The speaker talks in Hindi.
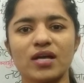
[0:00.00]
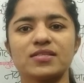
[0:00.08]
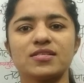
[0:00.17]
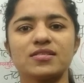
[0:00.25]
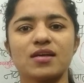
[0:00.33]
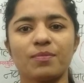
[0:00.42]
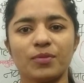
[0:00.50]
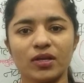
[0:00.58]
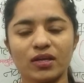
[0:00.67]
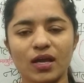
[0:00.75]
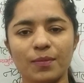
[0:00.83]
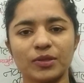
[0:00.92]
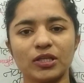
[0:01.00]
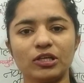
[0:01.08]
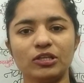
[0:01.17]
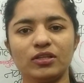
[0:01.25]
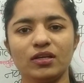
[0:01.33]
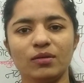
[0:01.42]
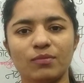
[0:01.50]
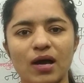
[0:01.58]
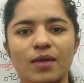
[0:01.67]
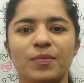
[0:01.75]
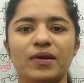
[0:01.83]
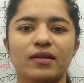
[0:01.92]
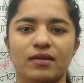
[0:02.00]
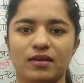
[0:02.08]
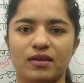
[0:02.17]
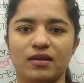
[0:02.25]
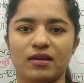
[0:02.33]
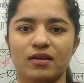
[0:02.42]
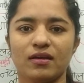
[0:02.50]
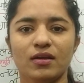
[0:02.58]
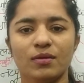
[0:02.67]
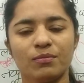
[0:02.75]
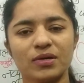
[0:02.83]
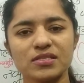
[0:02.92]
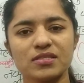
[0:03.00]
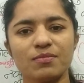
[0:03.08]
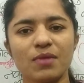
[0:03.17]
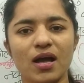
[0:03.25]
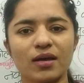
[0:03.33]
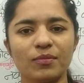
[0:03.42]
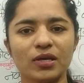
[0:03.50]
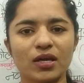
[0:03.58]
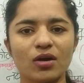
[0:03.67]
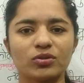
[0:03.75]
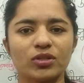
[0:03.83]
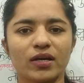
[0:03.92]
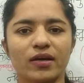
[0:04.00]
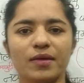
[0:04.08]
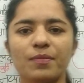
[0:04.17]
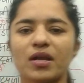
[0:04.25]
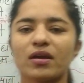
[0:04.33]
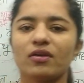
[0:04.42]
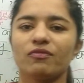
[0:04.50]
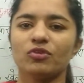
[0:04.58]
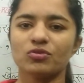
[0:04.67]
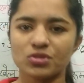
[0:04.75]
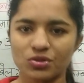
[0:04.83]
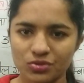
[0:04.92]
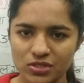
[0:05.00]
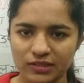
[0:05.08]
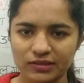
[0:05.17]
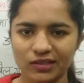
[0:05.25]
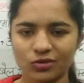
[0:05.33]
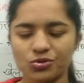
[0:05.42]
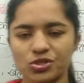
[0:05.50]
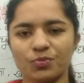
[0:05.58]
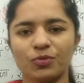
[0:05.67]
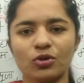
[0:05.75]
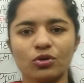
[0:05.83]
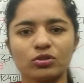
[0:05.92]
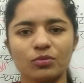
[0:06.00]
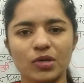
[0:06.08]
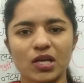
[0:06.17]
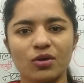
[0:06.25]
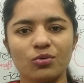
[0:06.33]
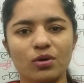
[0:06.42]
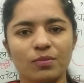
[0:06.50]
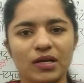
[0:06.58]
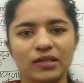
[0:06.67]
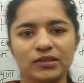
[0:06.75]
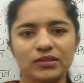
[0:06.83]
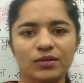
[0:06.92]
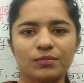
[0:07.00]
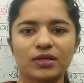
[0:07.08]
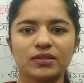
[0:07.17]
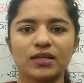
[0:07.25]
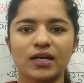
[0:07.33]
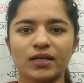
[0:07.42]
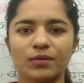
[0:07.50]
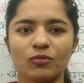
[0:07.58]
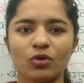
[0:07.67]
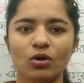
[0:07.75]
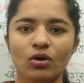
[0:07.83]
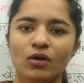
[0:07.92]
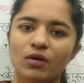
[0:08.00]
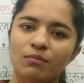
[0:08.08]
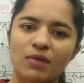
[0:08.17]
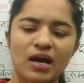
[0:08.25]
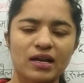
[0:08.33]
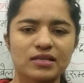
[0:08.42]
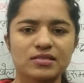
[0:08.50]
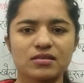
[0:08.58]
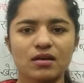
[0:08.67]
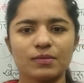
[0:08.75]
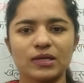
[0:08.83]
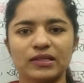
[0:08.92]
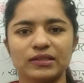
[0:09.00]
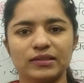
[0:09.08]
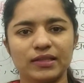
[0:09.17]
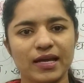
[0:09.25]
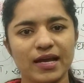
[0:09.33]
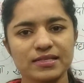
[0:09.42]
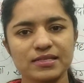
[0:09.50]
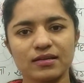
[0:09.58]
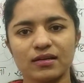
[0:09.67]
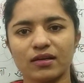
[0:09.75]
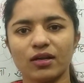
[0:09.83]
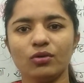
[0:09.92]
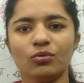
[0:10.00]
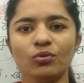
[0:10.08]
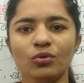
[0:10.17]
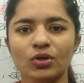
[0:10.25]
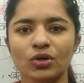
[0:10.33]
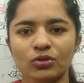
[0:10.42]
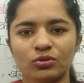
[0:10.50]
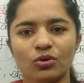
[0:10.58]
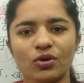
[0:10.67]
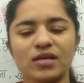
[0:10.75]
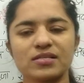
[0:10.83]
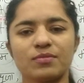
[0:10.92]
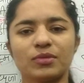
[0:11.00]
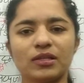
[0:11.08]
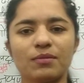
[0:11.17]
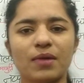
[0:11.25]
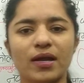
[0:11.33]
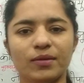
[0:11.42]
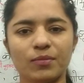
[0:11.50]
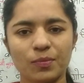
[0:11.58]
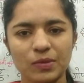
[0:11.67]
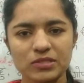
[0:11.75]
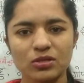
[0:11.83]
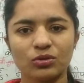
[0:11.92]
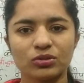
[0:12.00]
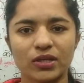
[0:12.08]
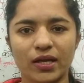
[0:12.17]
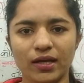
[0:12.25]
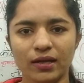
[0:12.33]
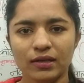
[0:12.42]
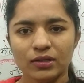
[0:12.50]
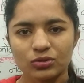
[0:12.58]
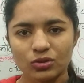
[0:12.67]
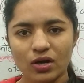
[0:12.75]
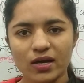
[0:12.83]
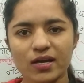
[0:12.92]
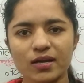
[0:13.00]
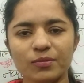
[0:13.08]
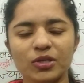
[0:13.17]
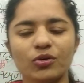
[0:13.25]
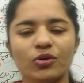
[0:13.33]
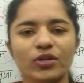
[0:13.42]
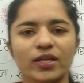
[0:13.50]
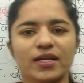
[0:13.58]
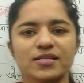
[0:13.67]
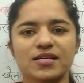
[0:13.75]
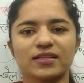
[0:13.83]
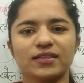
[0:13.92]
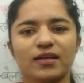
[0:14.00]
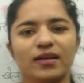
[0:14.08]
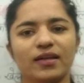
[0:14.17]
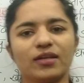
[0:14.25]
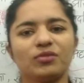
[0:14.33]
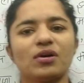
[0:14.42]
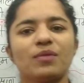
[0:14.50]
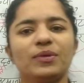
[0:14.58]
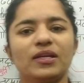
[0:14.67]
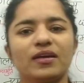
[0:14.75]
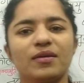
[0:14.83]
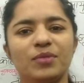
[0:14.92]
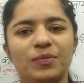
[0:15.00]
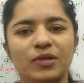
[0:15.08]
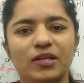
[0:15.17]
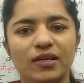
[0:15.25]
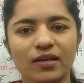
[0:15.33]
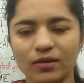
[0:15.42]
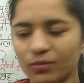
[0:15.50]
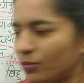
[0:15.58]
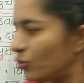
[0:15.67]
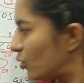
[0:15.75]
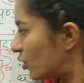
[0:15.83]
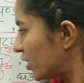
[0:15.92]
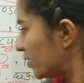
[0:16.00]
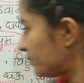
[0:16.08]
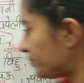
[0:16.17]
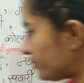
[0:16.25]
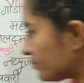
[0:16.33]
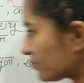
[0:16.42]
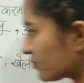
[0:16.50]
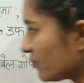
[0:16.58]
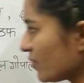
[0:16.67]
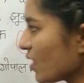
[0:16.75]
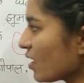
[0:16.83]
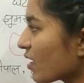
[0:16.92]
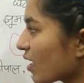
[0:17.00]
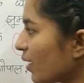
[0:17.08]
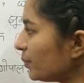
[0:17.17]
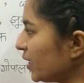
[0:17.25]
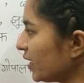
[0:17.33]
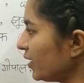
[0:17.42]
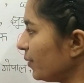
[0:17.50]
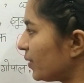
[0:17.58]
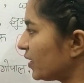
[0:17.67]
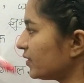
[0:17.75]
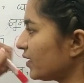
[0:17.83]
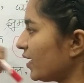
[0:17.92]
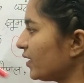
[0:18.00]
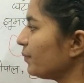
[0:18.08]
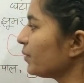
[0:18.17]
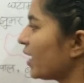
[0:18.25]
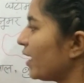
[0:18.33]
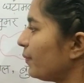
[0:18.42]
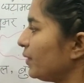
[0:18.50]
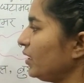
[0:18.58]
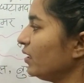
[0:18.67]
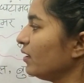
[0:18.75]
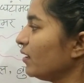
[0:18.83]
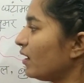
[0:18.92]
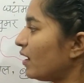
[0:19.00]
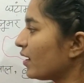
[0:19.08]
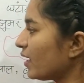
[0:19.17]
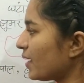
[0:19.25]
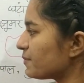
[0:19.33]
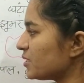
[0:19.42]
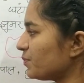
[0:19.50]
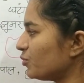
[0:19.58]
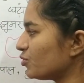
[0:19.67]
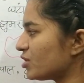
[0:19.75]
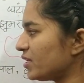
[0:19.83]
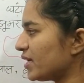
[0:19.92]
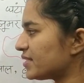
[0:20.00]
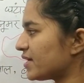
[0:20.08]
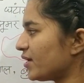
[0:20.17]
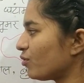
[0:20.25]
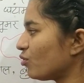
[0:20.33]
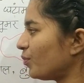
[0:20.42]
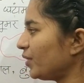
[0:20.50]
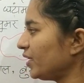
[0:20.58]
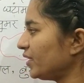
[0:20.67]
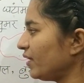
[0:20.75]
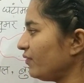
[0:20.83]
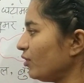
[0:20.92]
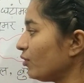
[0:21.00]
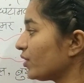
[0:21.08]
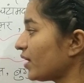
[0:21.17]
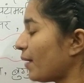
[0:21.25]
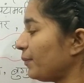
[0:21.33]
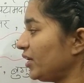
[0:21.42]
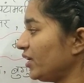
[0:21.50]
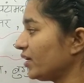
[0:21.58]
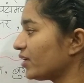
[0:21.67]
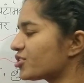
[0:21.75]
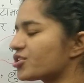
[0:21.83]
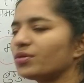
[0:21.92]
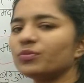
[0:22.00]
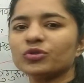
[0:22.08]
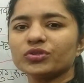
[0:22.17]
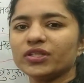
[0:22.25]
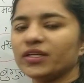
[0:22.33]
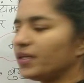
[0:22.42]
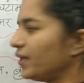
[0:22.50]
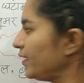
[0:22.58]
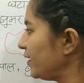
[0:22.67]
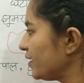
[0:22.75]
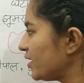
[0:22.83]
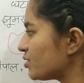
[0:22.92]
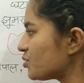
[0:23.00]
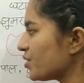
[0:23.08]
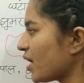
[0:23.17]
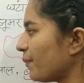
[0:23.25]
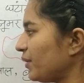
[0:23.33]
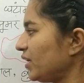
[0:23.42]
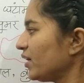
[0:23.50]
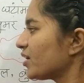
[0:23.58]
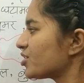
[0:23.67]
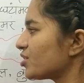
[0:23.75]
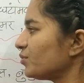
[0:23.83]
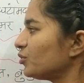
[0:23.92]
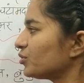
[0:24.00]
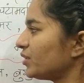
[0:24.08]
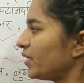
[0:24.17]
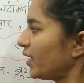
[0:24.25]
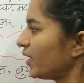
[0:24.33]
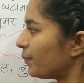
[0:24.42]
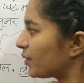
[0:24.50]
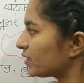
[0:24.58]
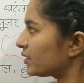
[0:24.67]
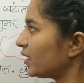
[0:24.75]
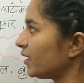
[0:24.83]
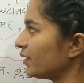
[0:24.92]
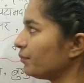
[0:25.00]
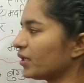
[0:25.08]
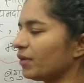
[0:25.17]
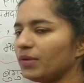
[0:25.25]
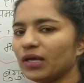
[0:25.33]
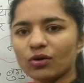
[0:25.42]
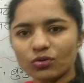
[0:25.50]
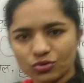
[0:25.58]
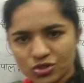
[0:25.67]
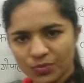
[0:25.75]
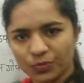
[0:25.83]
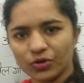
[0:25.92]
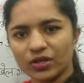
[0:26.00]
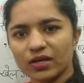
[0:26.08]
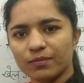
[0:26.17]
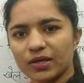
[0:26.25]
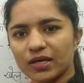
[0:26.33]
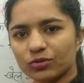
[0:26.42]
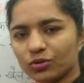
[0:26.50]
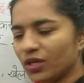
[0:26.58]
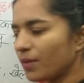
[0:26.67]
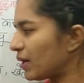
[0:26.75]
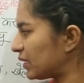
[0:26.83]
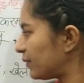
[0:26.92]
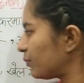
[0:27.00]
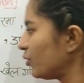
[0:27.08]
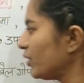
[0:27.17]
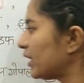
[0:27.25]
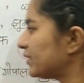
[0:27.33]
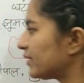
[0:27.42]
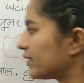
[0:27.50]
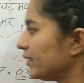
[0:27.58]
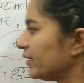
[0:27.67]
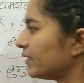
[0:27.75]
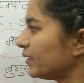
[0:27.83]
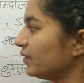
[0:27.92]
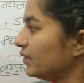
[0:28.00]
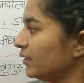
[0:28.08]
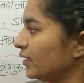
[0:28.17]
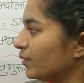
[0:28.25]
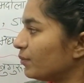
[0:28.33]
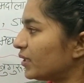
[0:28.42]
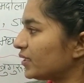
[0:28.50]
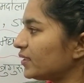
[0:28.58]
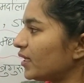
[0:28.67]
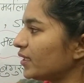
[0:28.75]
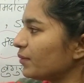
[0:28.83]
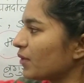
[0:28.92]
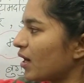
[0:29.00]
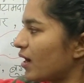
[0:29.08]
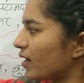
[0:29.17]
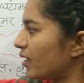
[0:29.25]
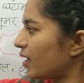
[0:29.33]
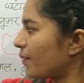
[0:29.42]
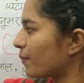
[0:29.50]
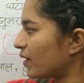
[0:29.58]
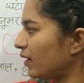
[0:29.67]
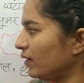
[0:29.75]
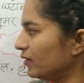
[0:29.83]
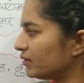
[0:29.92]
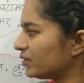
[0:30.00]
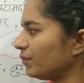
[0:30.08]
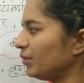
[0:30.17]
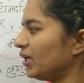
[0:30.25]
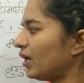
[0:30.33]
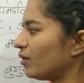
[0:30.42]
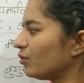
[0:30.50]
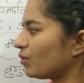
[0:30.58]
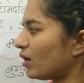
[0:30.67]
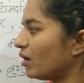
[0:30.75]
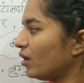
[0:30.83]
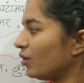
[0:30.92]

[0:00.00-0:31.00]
डांसेज आपने क्या पता कितनी बार पढ़ रखे हैं बस दिमाग में क्या होता है कई बार कंफ्यूजन हो जाती है कुचिपुड़ी को तमिलनाडु का बना देते हैं भरतनाट्यम को महाराष्ट्र का बना देते हैं ऐसे करके यूं थोड़ा सा मतलब माइंड में पजल होता है तो अगर हम इनको ट्रिक के साथ कर लेंगे तो आप इन्हें कभी भी नहीं भूलोगे अब देखिए भरतनाट्यम क्या है भाई अगर आपसे पूछ लिया जाए रुक्मणी देवी और यामिनी कृष्ण मूर्ति ये जो यामिनी कृष्ण मूर्ति है ये भरतनाट्यम के भी है और कुचिपुड़ी के भी है तो ये बात आपको याद रखनी है भरतनाट्यम कहाँ का है आपका तमिलनाडु का